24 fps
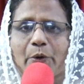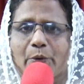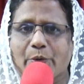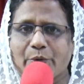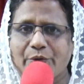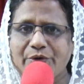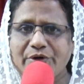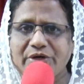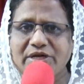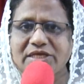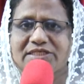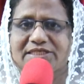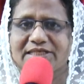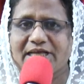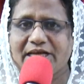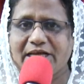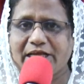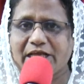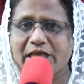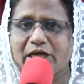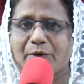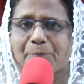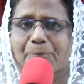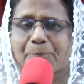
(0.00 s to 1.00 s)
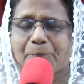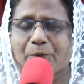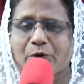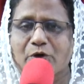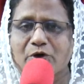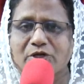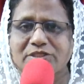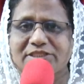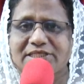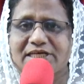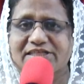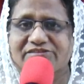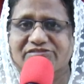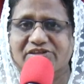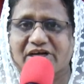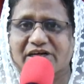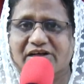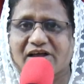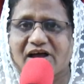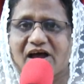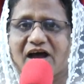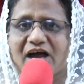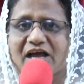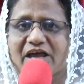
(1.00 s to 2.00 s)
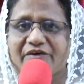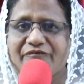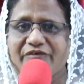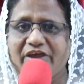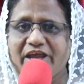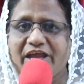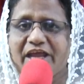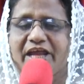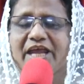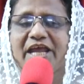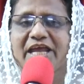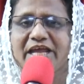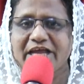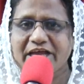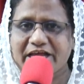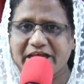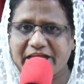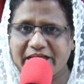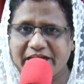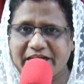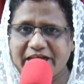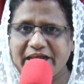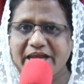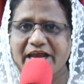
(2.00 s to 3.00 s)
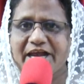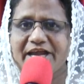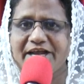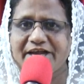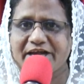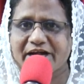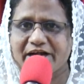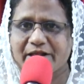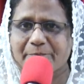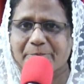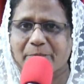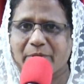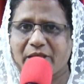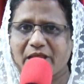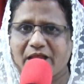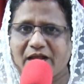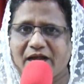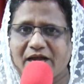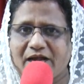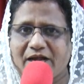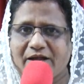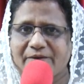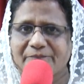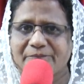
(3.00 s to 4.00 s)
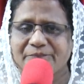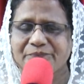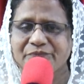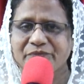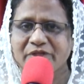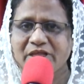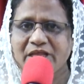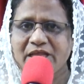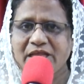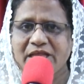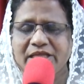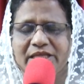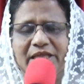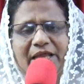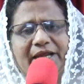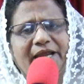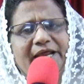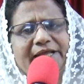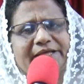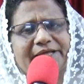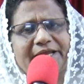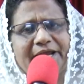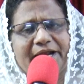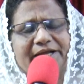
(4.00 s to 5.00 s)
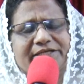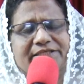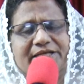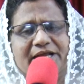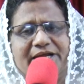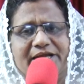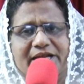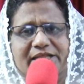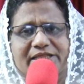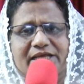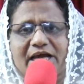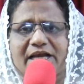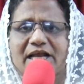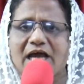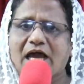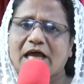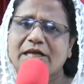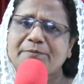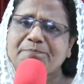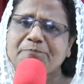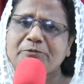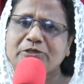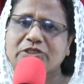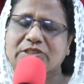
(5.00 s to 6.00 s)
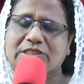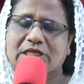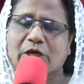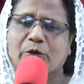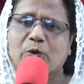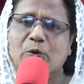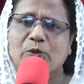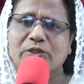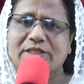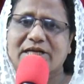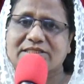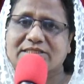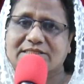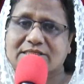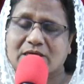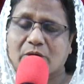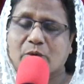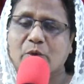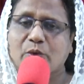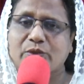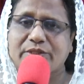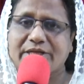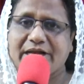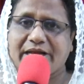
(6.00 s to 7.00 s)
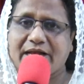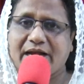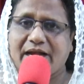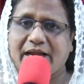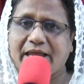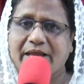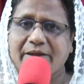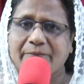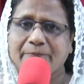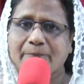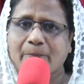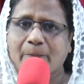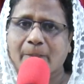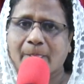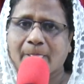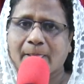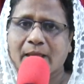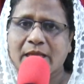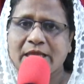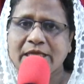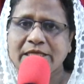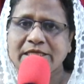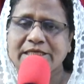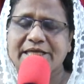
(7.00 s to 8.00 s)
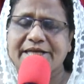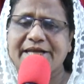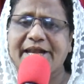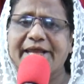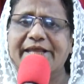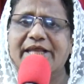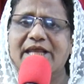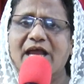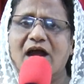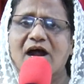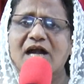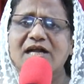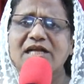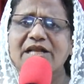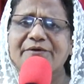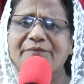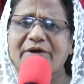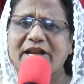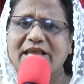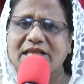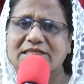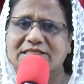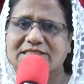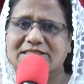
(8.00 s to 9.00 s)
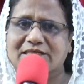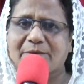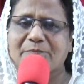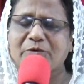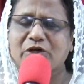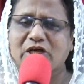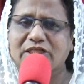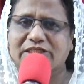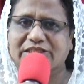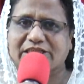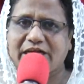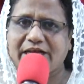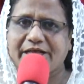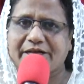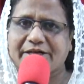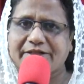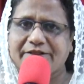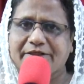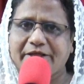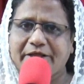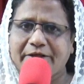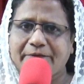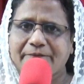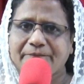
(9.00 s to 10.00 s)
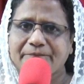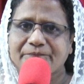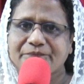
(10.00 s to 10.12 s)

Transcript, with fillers: கொண்டு செல்லுகிற போஜனத்திற்காகவே கிரியை நடப்பீங்கள் என்னை கேட்கின்றதான அன்பு சகோதர சகோதரிகளே இன்றைக்கு ஆண்டவுடைய சமூகத்திலிருந்து